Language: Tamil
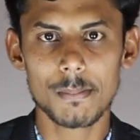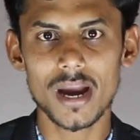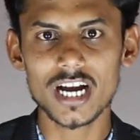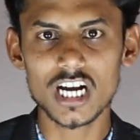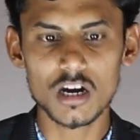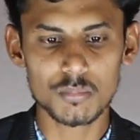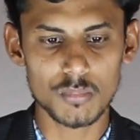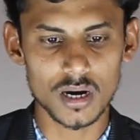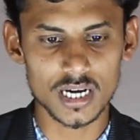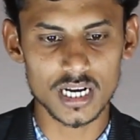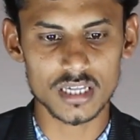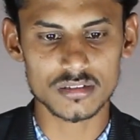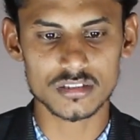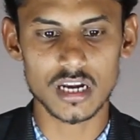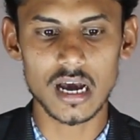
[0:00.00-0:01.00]
பேங்க் ஆஃப்
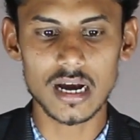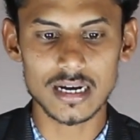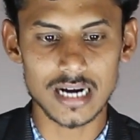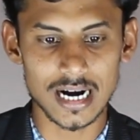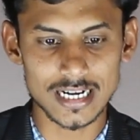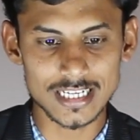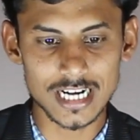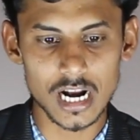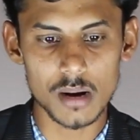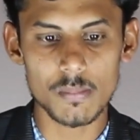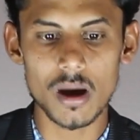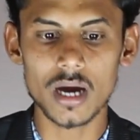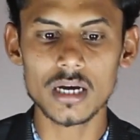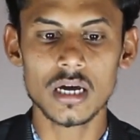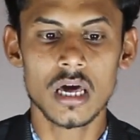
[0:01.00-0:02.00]
மகாராஷ்டிரா கனரா
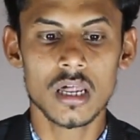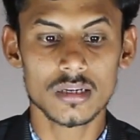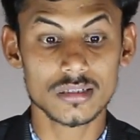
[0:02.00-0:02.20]
பேங்க்